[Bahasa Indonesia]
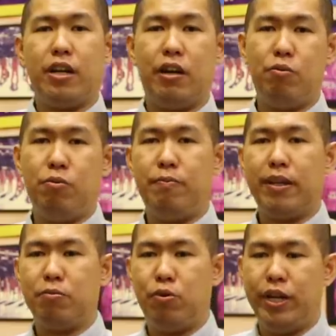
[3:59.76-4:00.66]
dengan
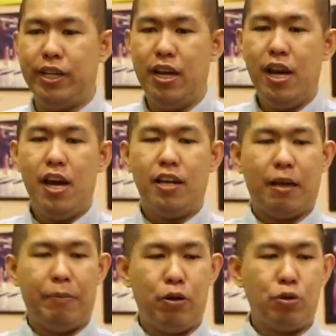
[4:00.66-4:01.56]
24 poin
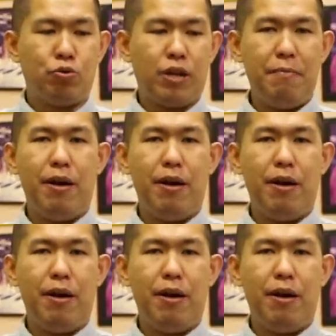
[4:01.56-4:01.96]
tapi gue suka